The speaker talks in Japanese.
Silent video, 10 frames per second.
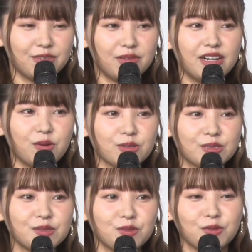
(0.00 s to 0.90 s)
まあほ
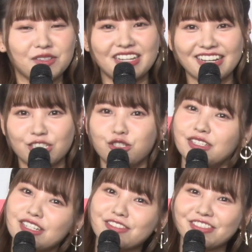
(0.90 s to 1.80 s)
とんどなんか主
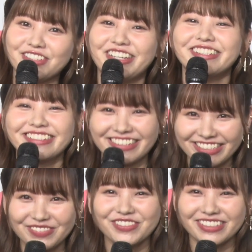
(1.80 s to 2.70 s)
役というか
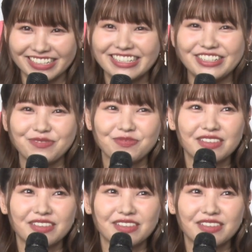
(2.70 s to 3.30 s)
自分が